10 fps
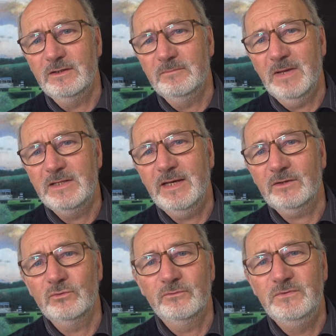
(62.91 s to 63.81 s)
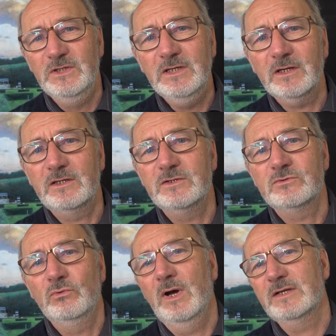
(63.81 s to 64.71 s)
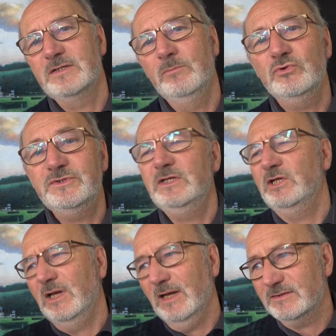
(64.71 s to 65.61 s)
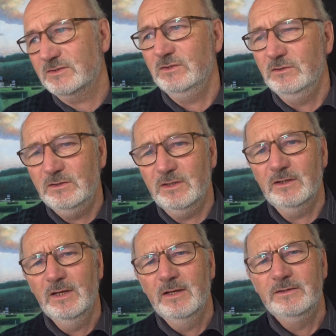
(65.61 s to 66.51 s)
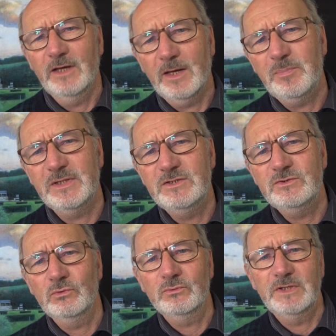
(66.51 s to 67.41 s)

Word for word: manières de finir qui sont assez poussées, des glacis, des, répétitions.